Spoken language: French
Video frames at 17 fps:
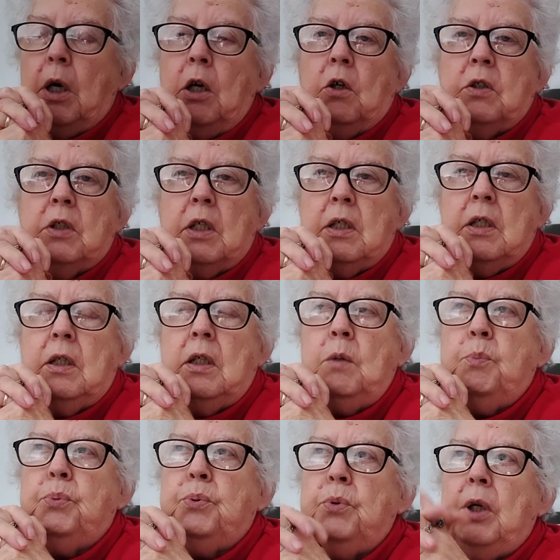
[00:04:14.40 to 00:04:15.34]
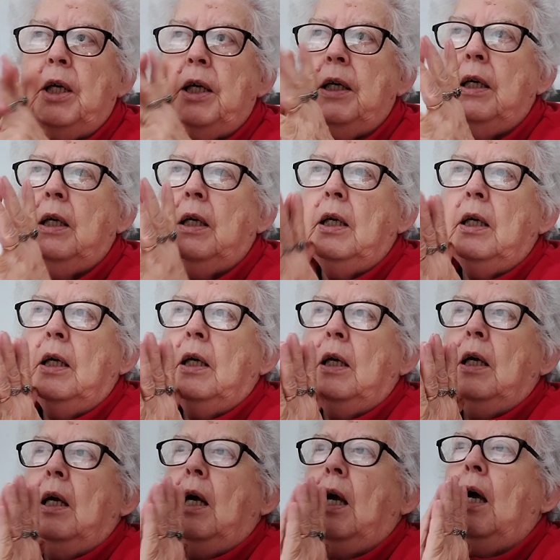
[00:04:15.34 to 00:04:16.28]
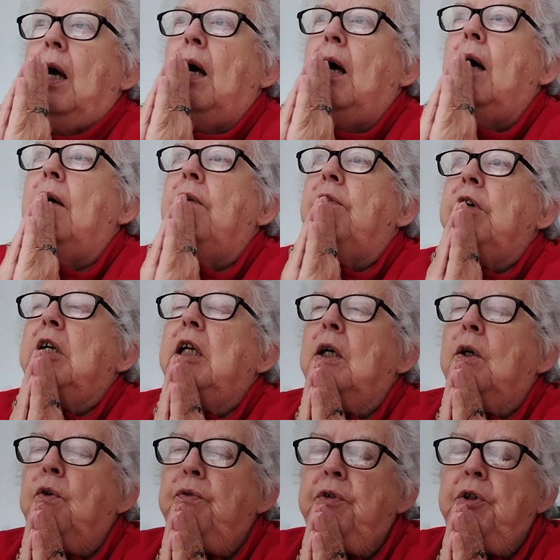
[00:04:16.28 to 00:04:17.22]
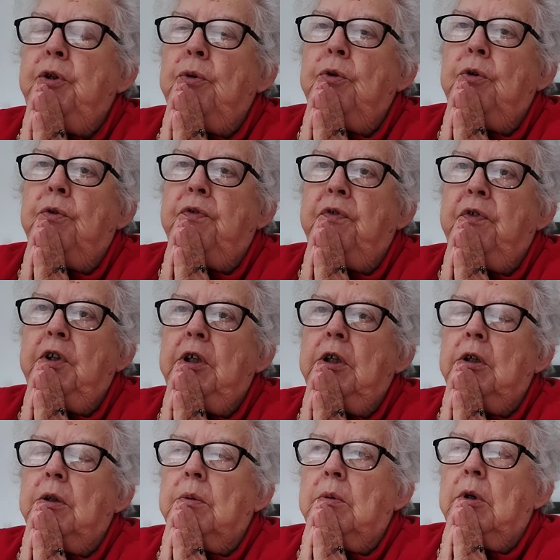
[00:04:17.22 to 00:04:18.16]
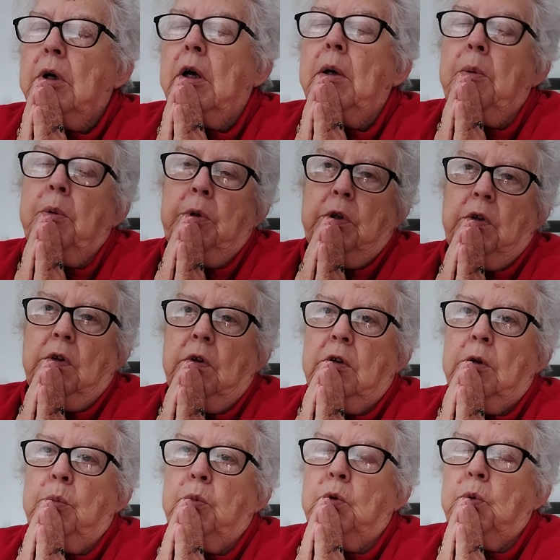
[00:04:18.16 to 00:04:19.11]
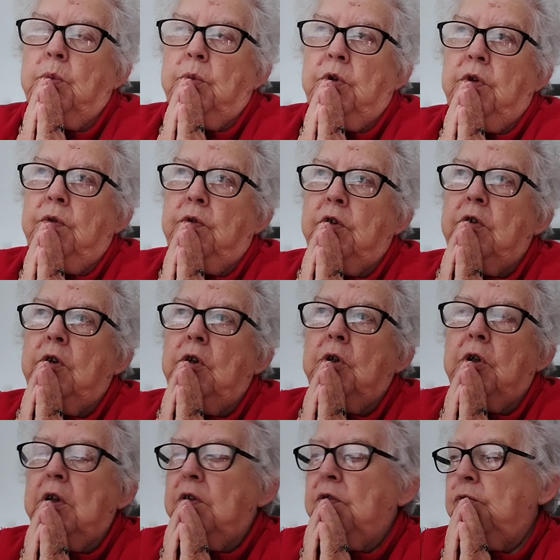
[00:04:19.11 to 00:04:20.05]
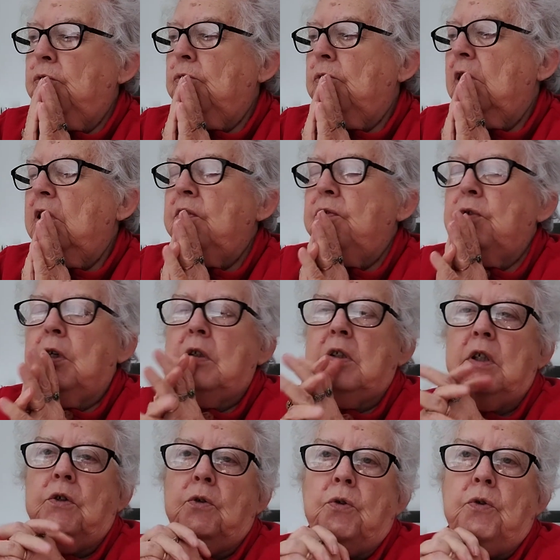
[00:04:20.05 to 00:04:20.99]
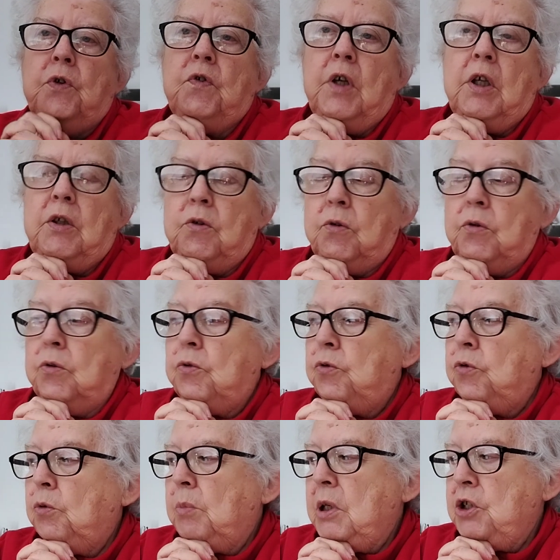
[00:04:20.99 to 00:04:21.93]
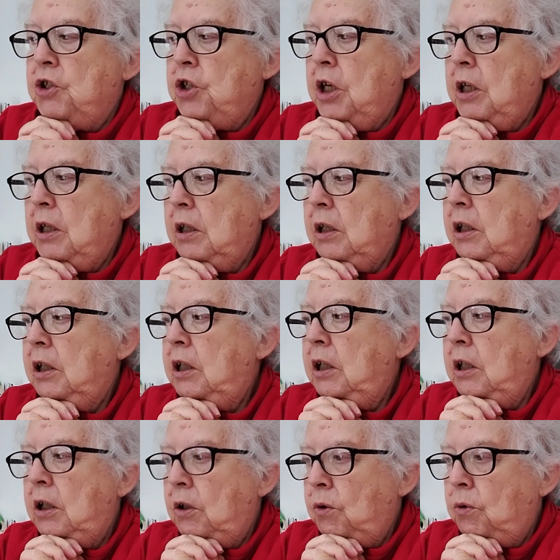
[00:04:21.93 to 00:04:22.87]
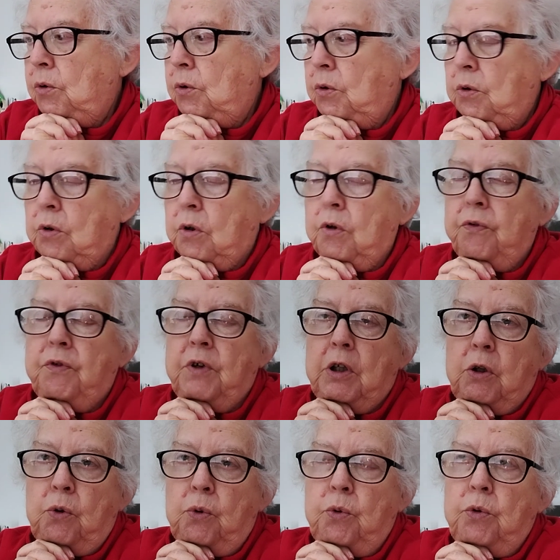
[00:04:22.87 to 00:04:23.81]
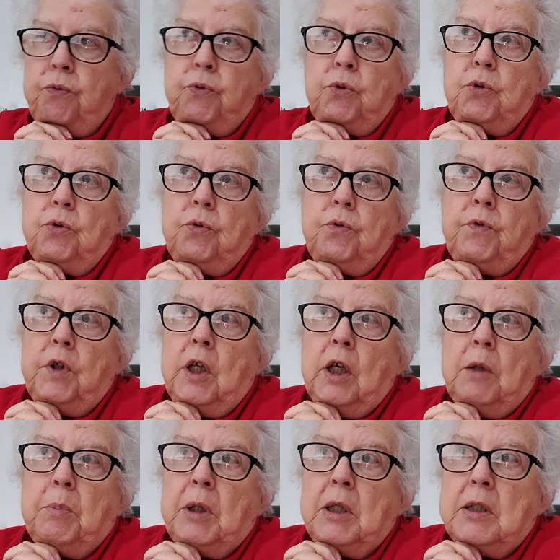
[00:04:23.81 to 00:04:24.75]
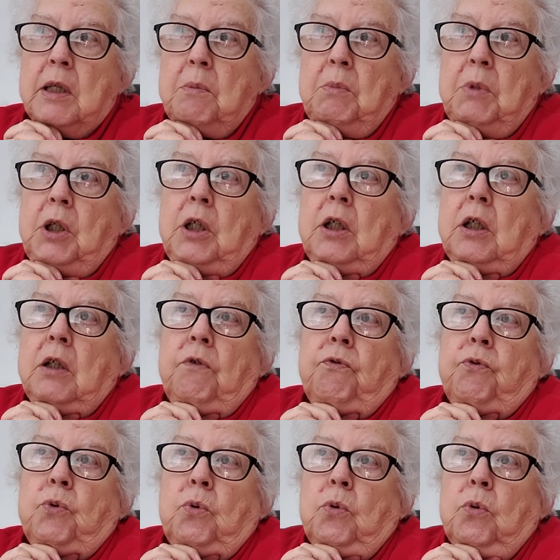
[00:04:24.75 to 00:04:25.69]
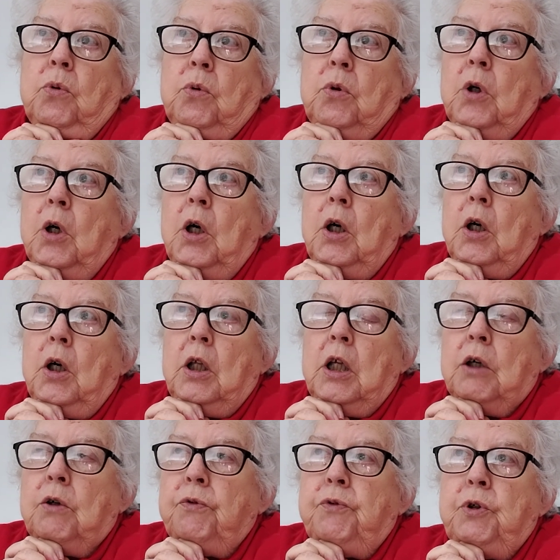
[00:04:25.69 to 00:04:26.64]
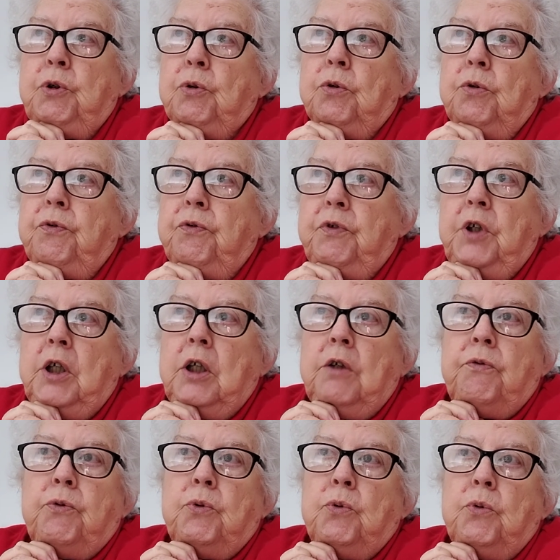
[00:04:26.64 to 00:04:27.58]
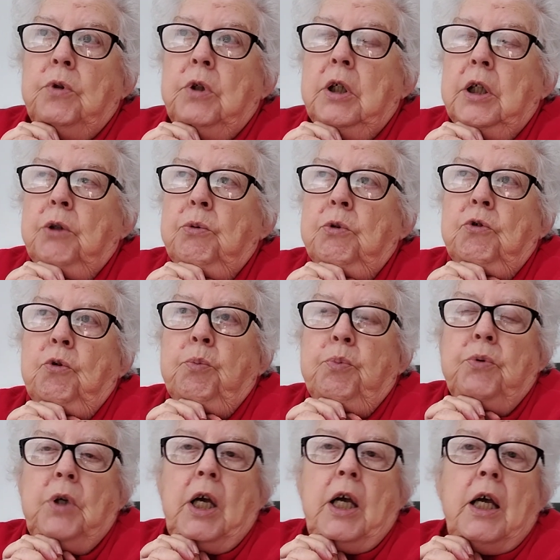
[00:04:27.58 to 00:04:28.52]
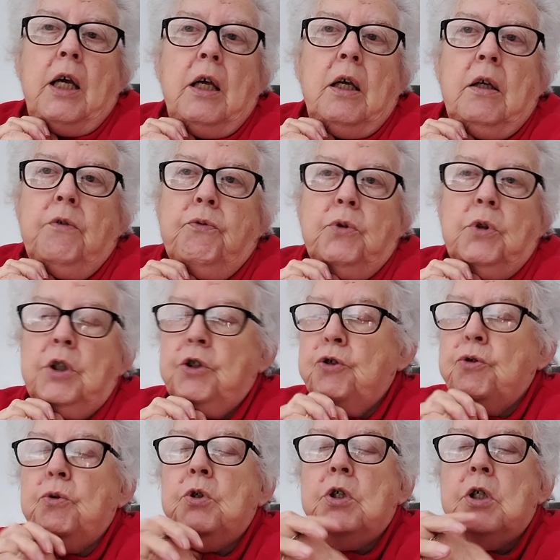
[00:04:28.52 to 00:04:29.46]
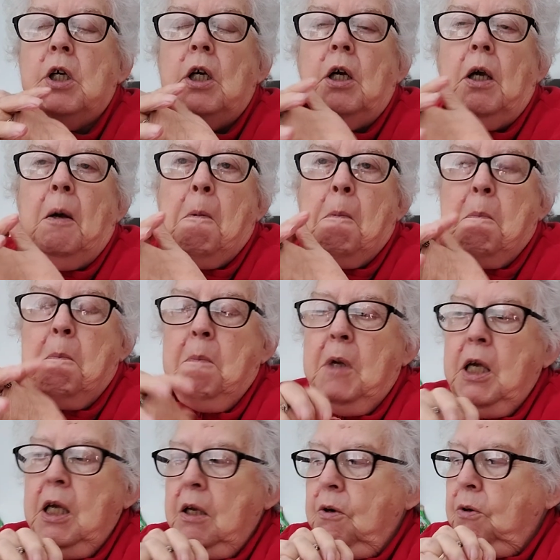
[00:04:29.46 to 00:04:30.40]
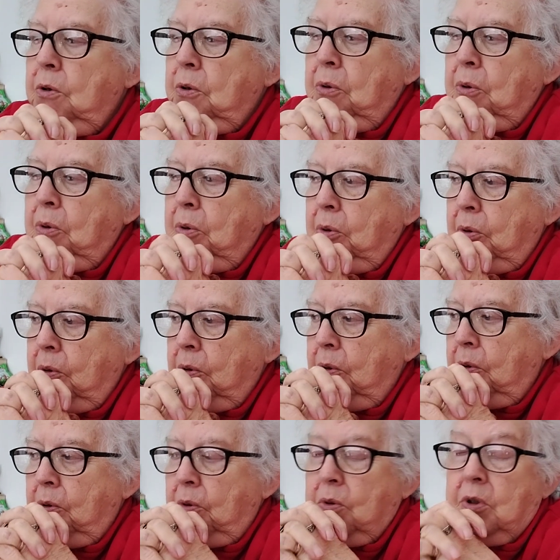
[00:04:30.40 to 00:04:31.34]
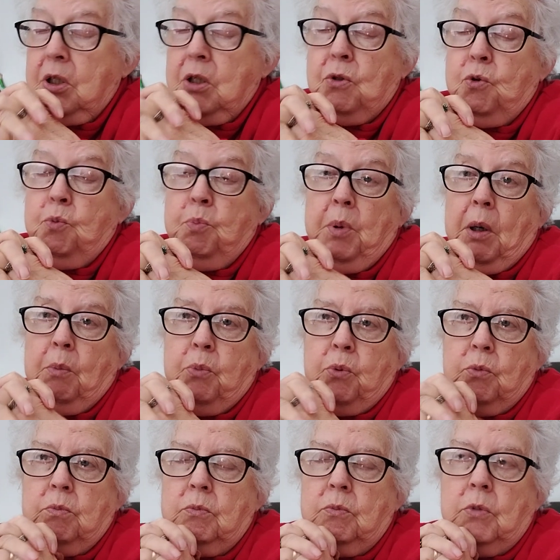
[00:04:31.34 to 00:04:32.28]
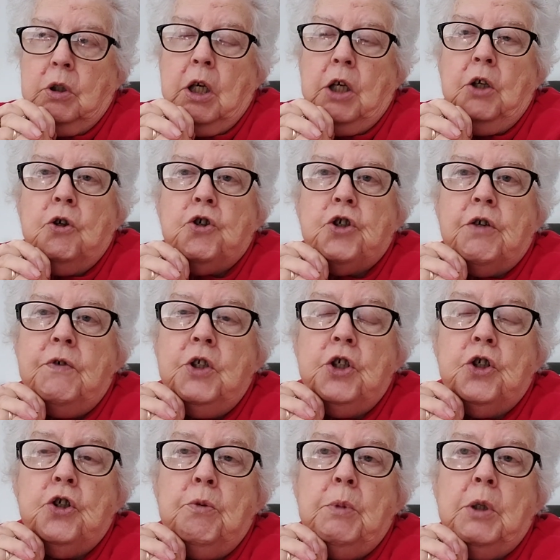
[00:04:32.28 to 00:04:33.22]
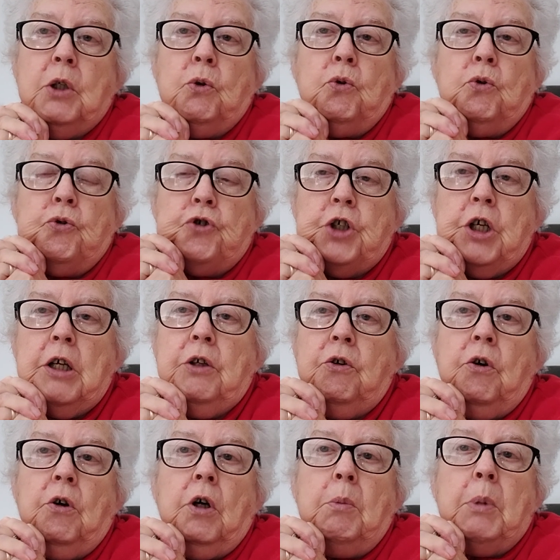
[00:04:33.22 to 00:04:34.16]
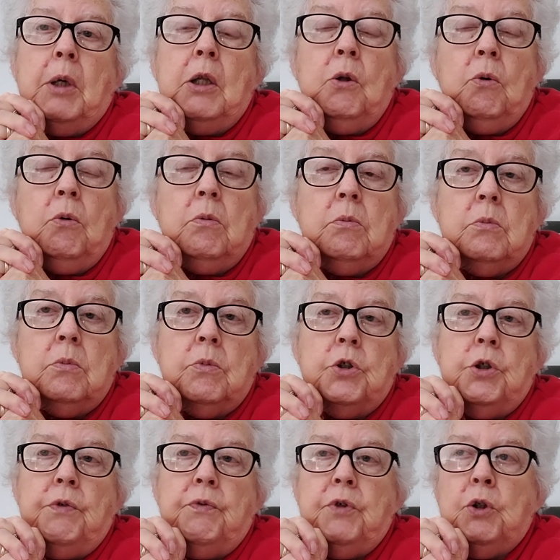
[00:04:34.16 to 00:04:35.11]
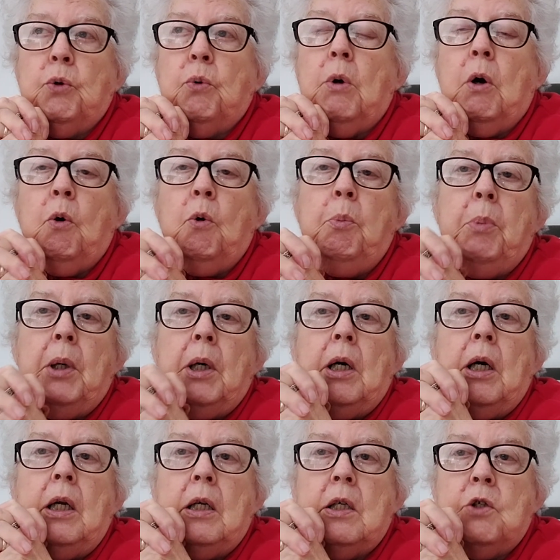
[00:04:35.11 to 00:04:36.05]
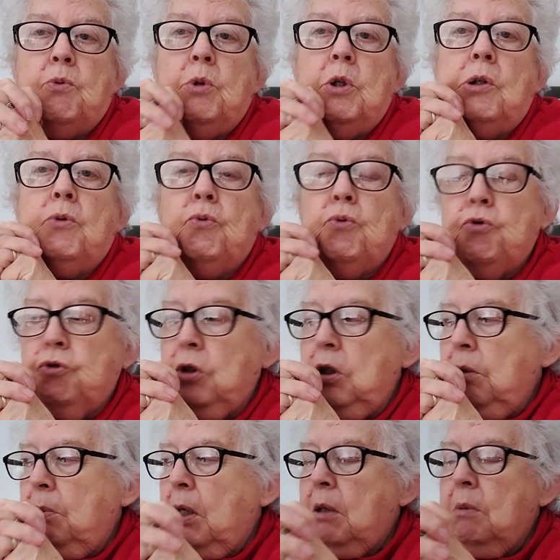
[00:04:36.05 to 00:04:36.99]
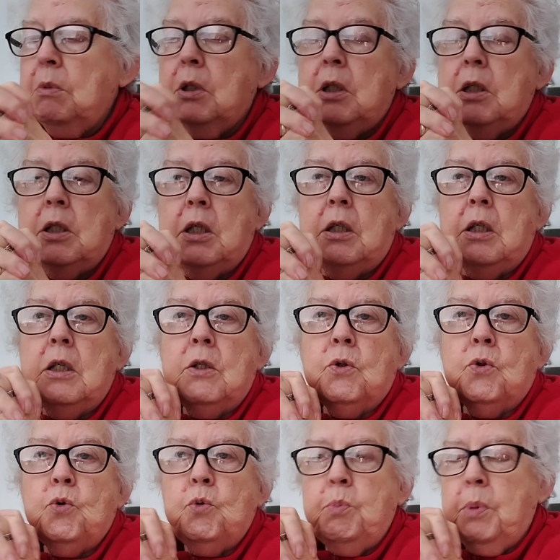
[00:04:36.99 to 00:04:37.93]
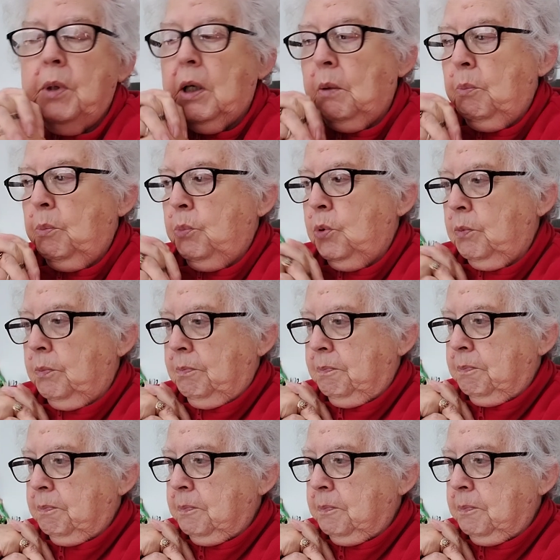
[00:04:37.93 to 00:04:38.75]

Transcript: Alors ça, c'était le poulet avec la confiture de figue. Ah oui, c'était bon. Si vous avez l'occasion, allez voir cette recette euh, sur ma chaîne et euh, refaites-le. Il faut du vinaigre balsamique, il faut la confiture de figue, il faut des cuisses de poulet, il faut des choses. Mais euh, c'est super bon. D'ailleurs, j'avais dit que je le mettrais au congélateur. Et eh ben non, j'ai fait trois repas à la suite, toujours les mêmes. Et c'était super bon.